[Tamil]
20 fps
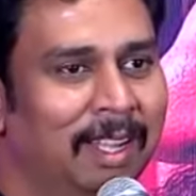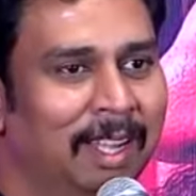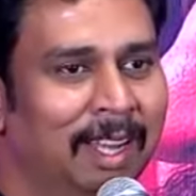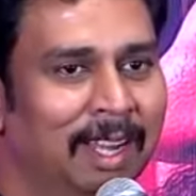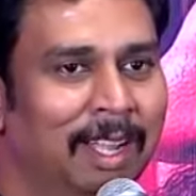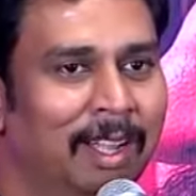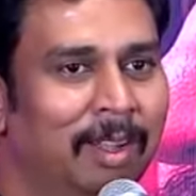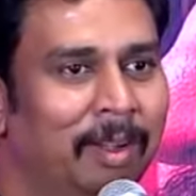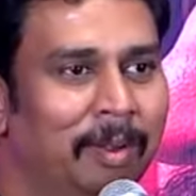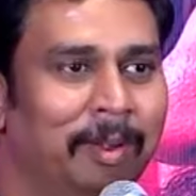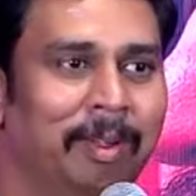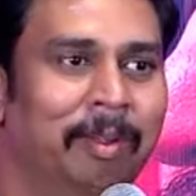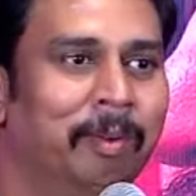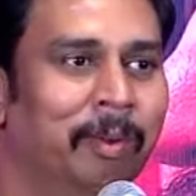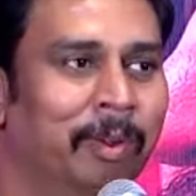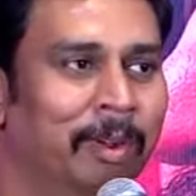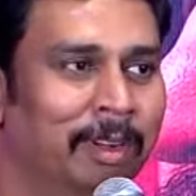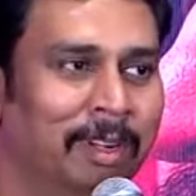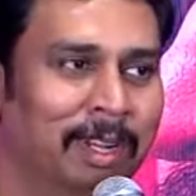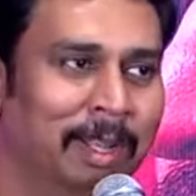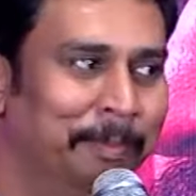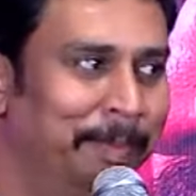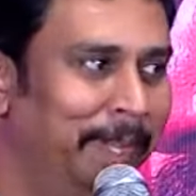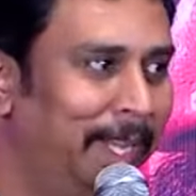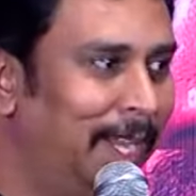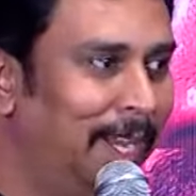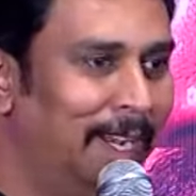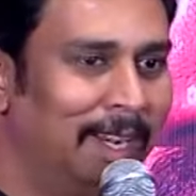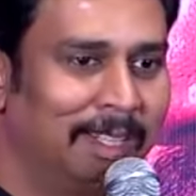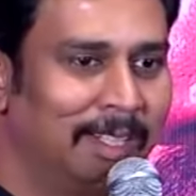ஏன்னா ஒரு
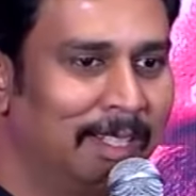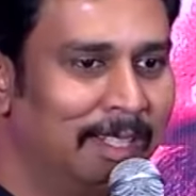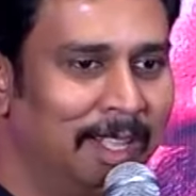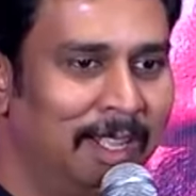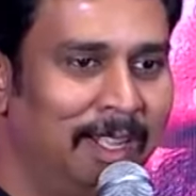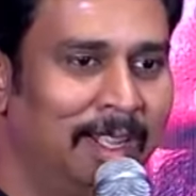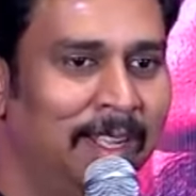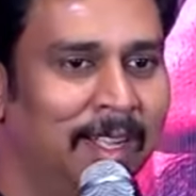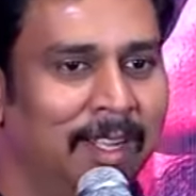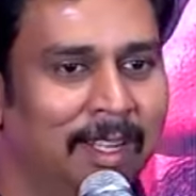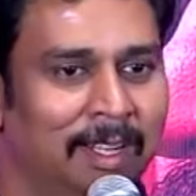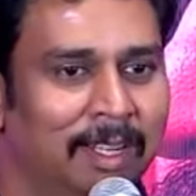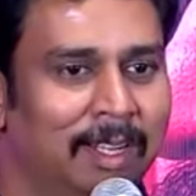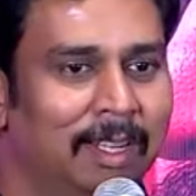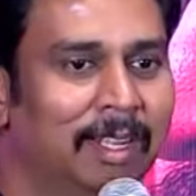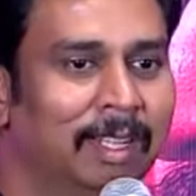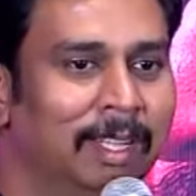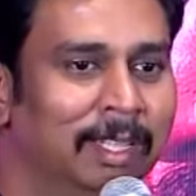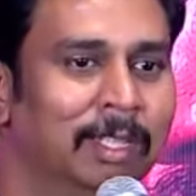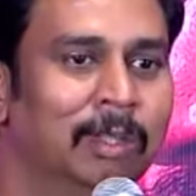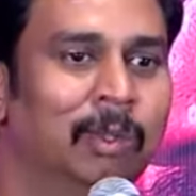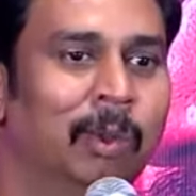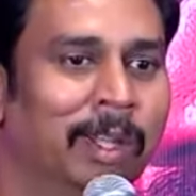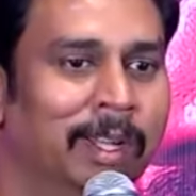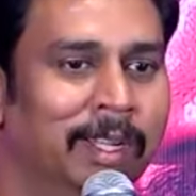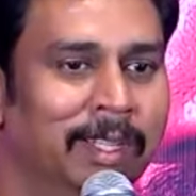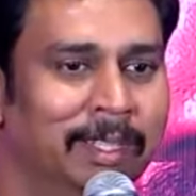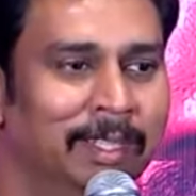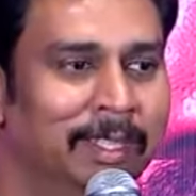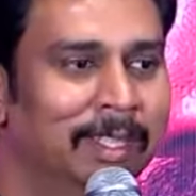நம்பிக்கையிலிருந்து தான் இது
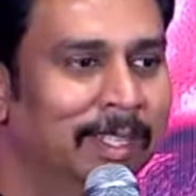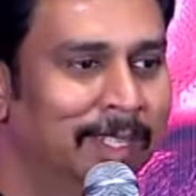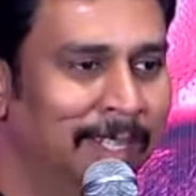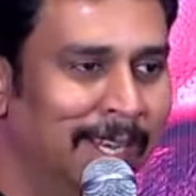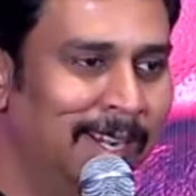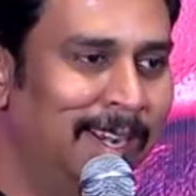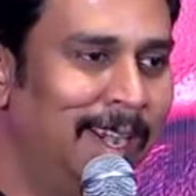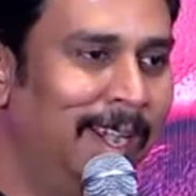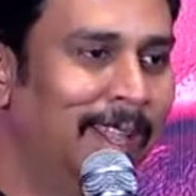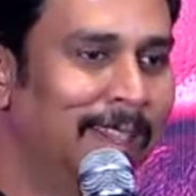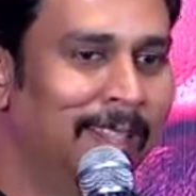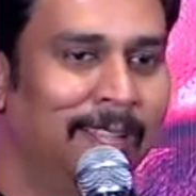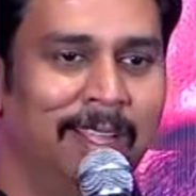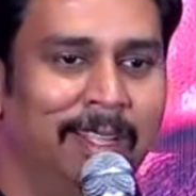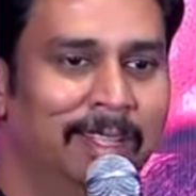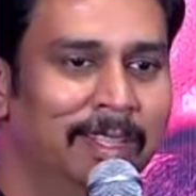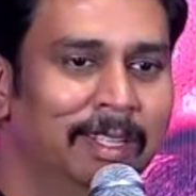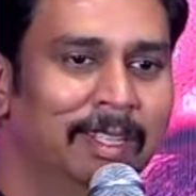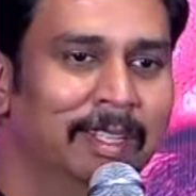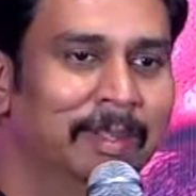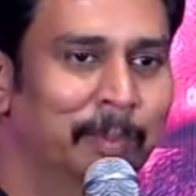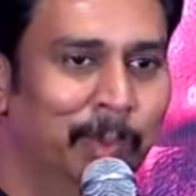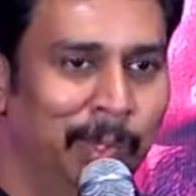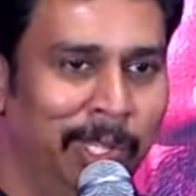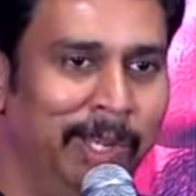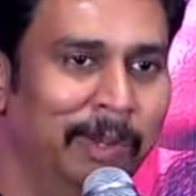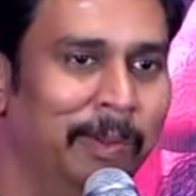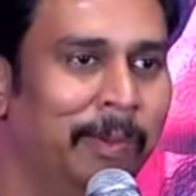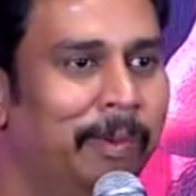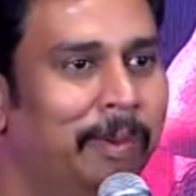தொடங்குது நன்றியில் தான் இது
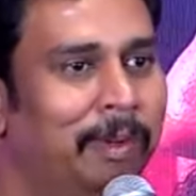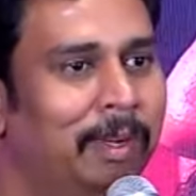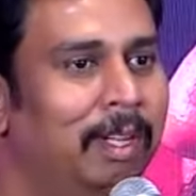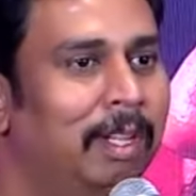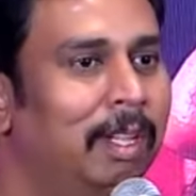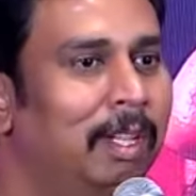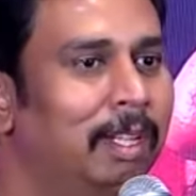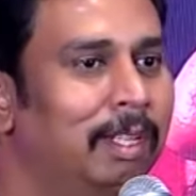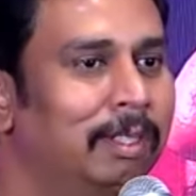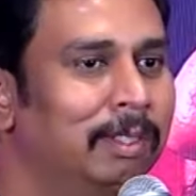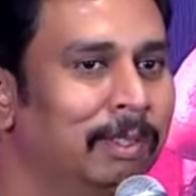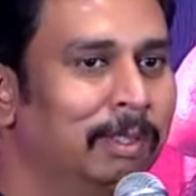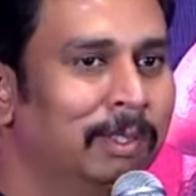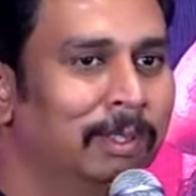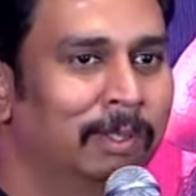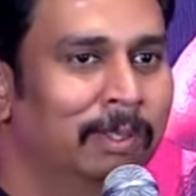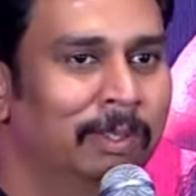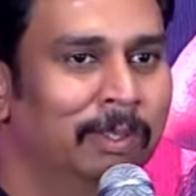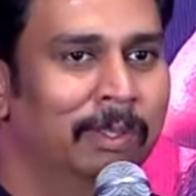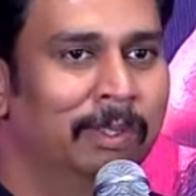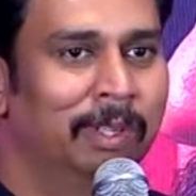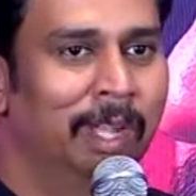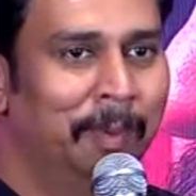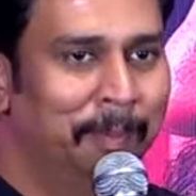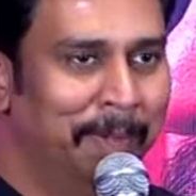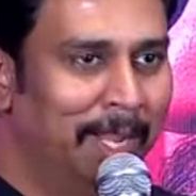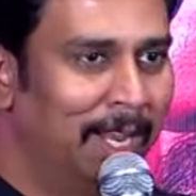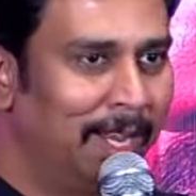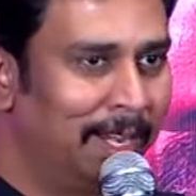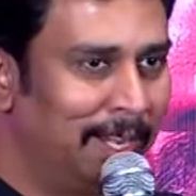முடியணும் ஸோ என்
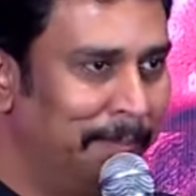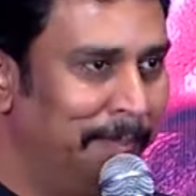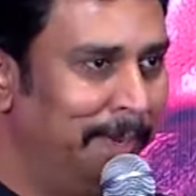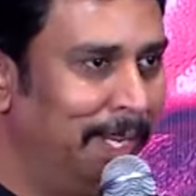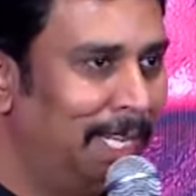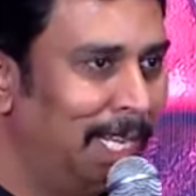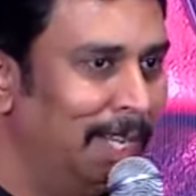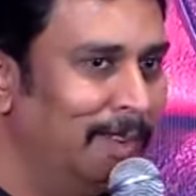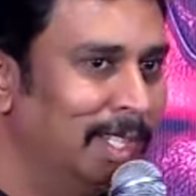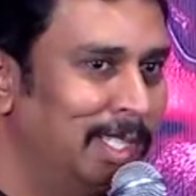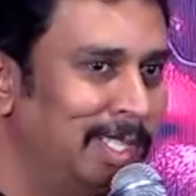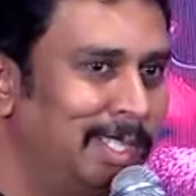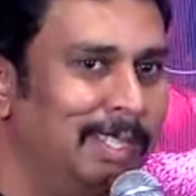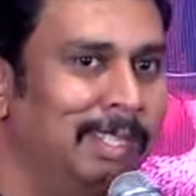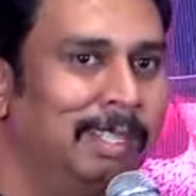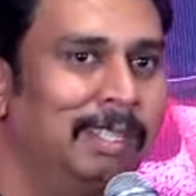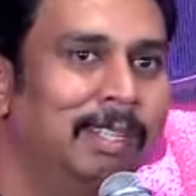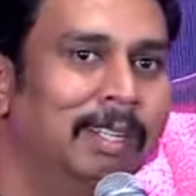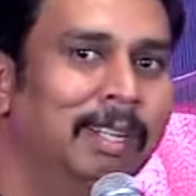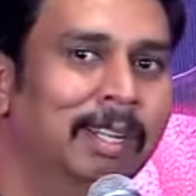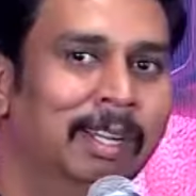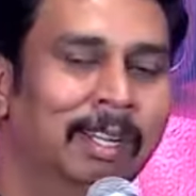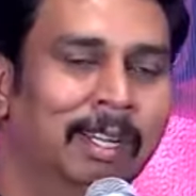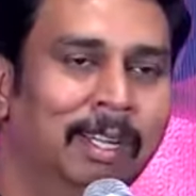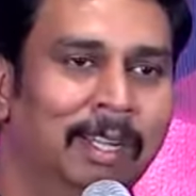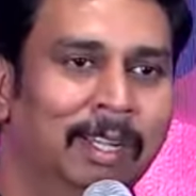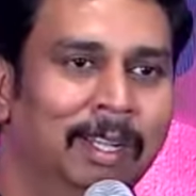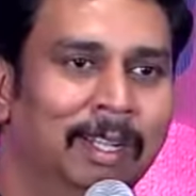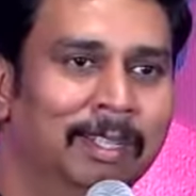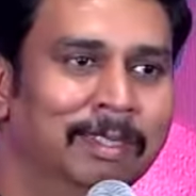மேலே நம்பிக்கை வச்சு
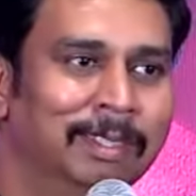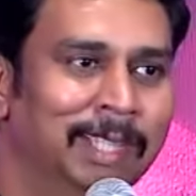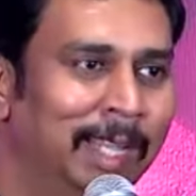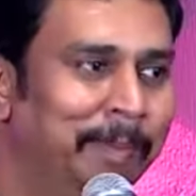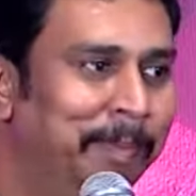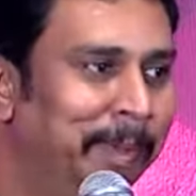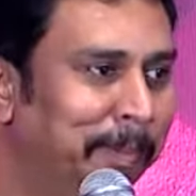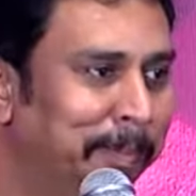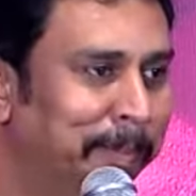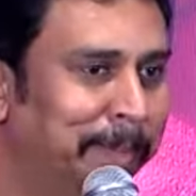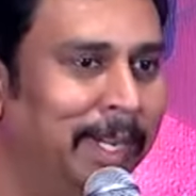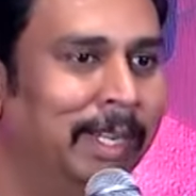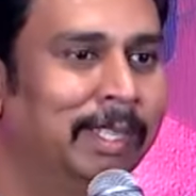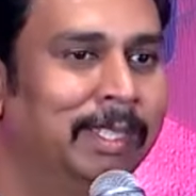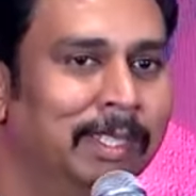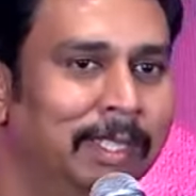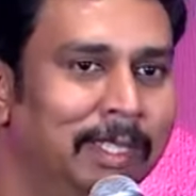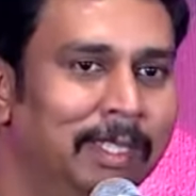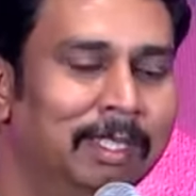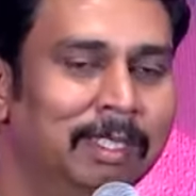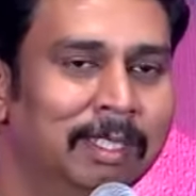ஜெய்பீம் பிறகு